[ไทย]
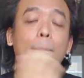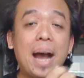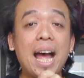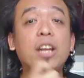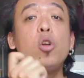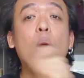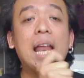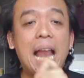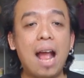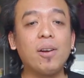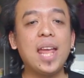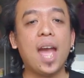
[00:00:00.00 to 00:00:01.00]
มาด้วย
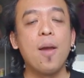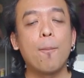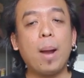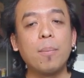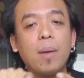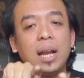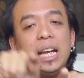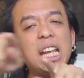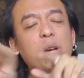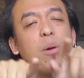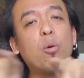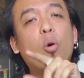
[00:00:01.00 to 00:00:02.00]
แล้วเนี่ย มันเหมือน
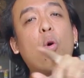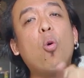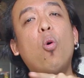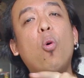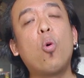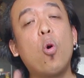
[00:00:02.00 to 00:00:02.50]
รีวิวคู่